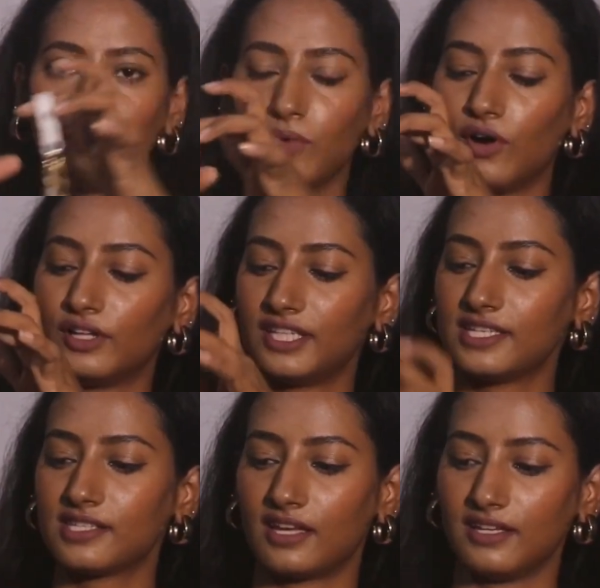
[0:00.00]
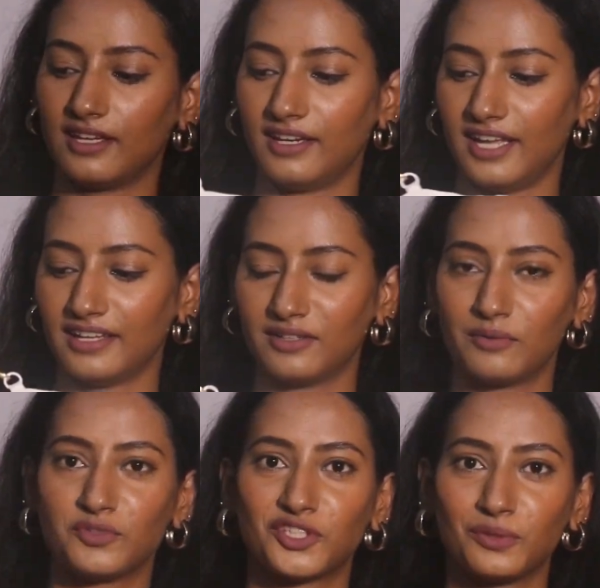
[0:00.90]
बहुत ही सही है लाइक like,
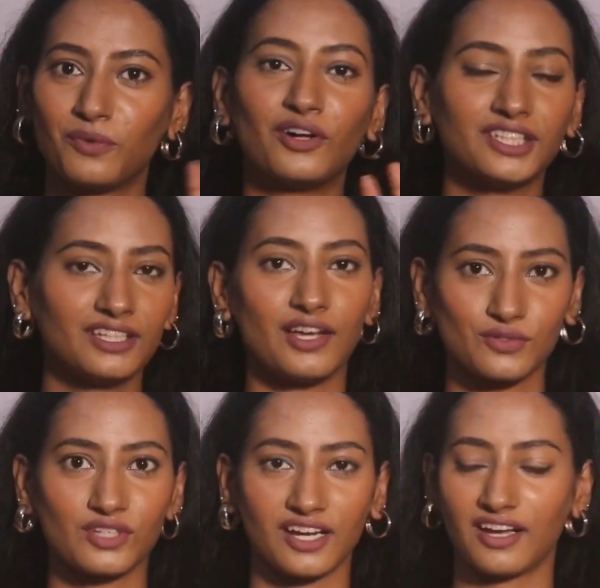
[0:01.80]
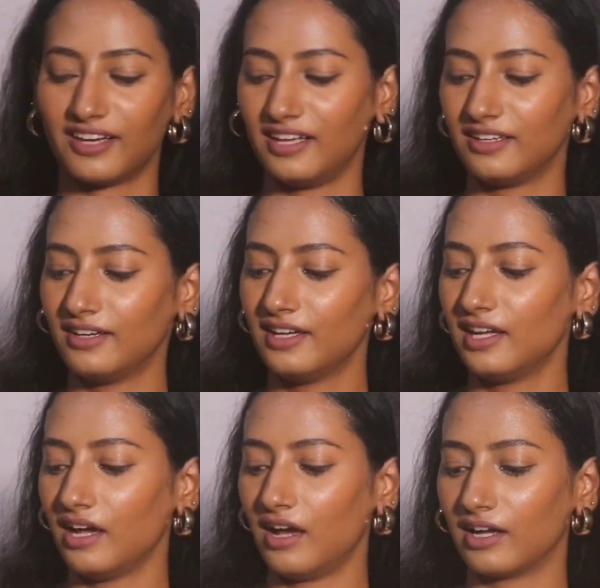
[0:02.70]
मुझे तो बहुत ही धांसू लगा लाइक
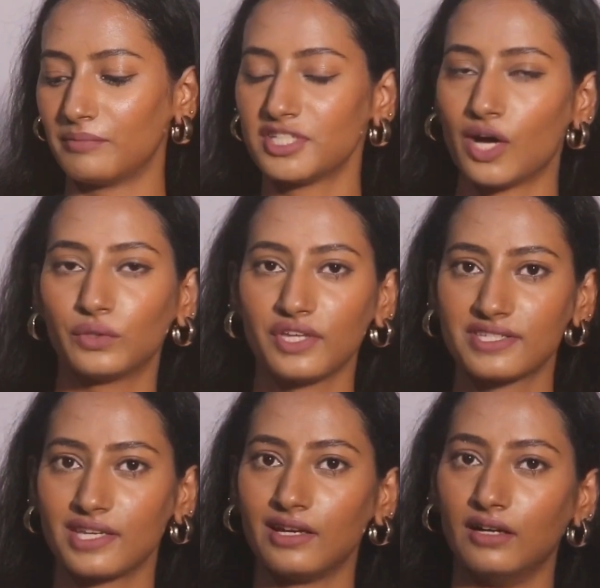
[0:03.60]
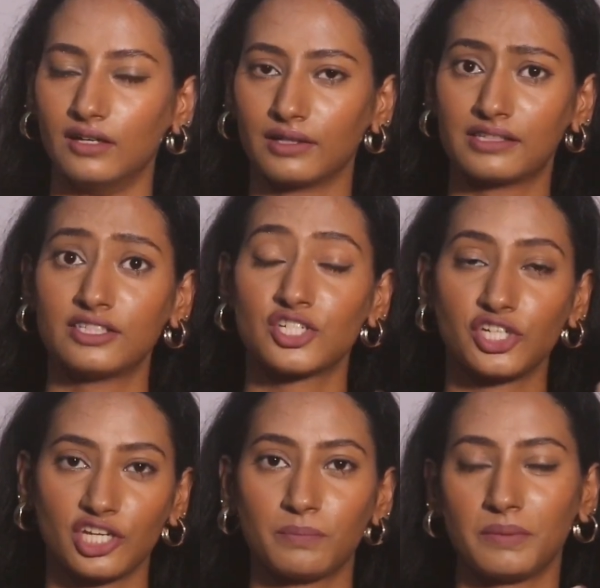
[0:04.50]
like, अगर मैं चाहूँ तो इसे आ, किसी टी
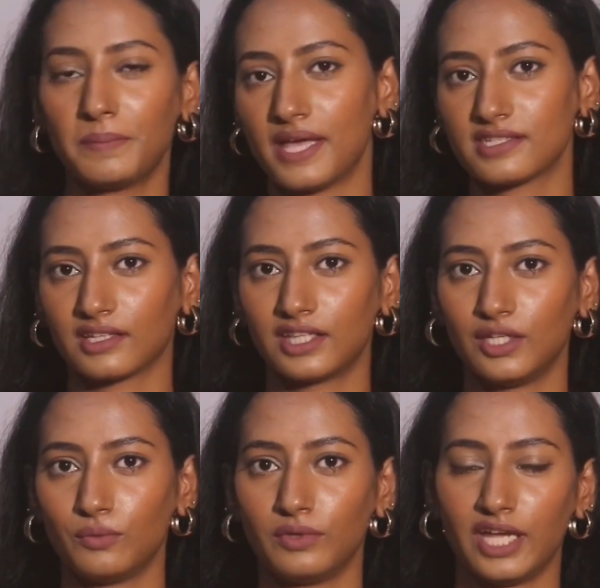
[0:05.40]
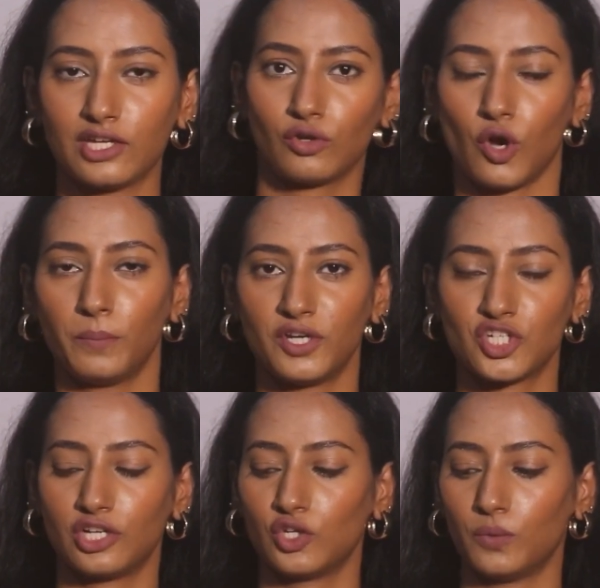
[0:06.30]
शर्ट के ऊपर भी पहन सकती हूँ लाइक क्रॉप टी
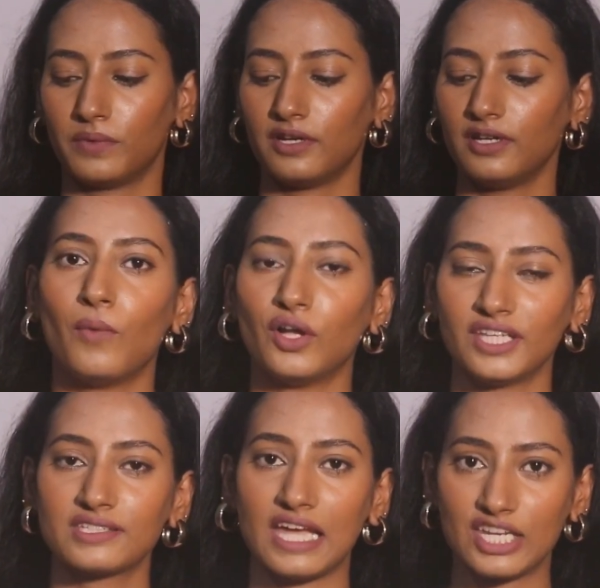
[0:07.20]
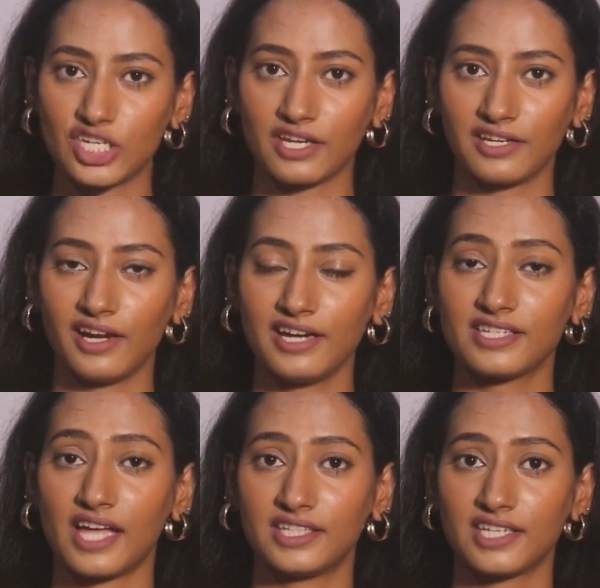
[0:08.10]
शर्ट के ऊपर बहुत ही स्टाइलिश लगेगा एंड
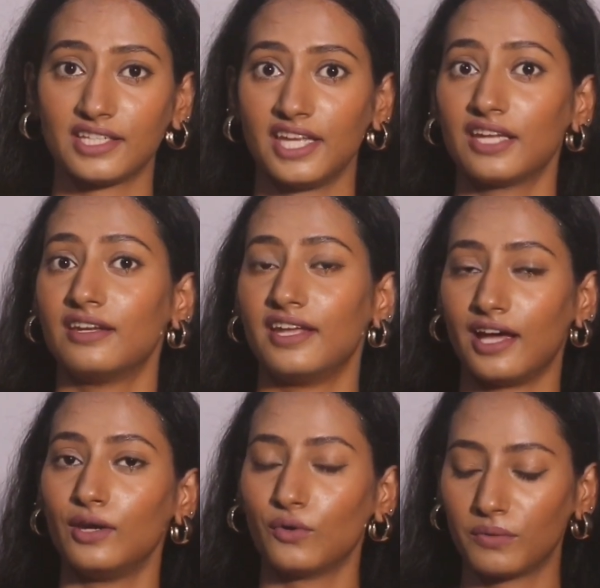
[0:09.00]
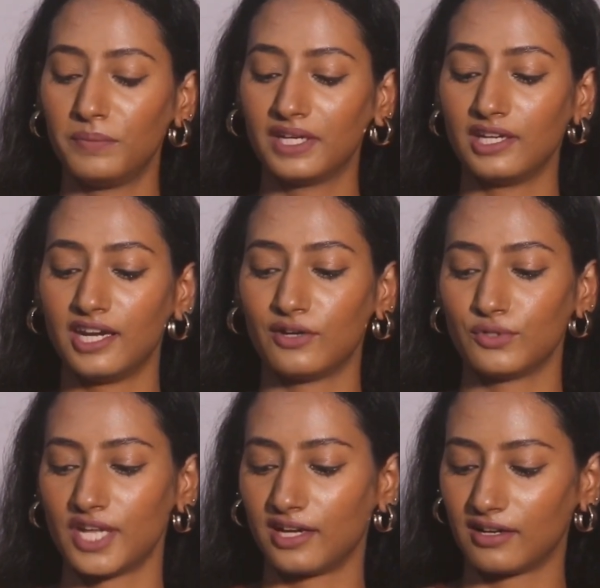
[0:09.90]
साथ ही साथ एक नया लुक भी क्रिएट हो
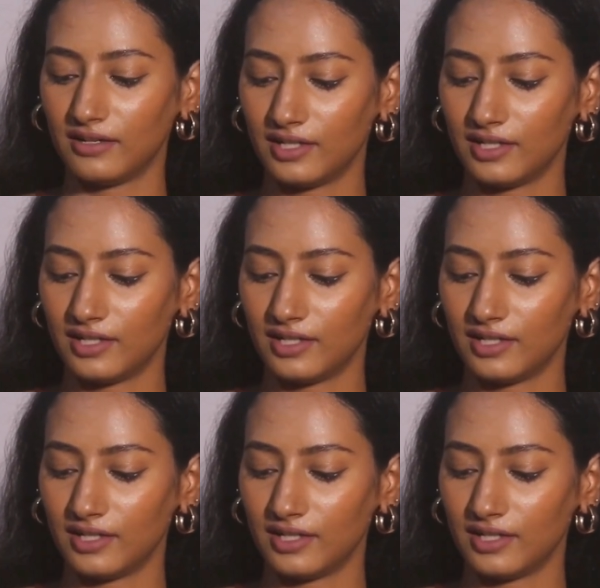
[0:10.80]
जाएगा